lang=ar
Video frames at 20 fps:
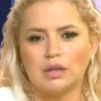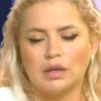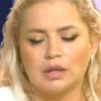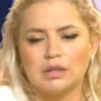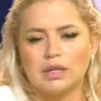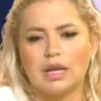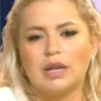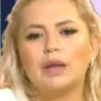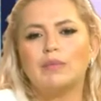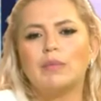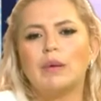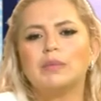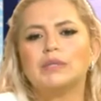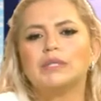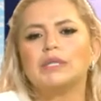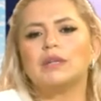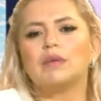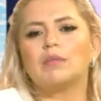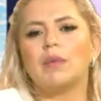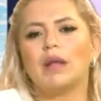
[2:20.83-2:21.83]
اذا الا ما
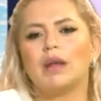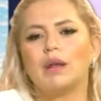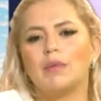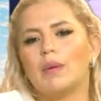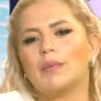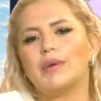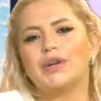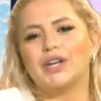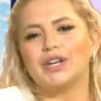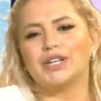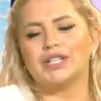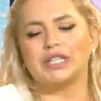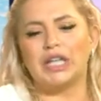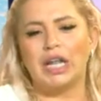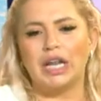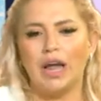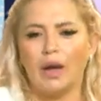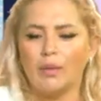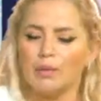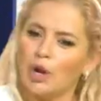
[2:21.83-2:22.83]
بيصير معنا ما بنحس
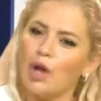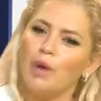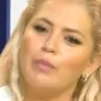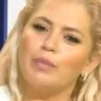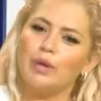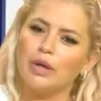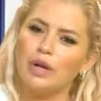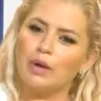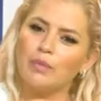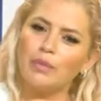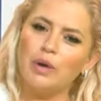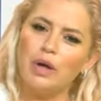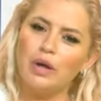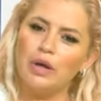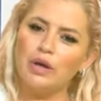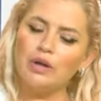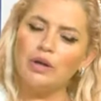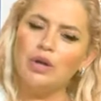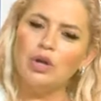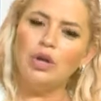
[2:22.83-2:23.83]
نحن عم نخبر
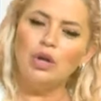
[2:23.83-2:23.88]
اخبار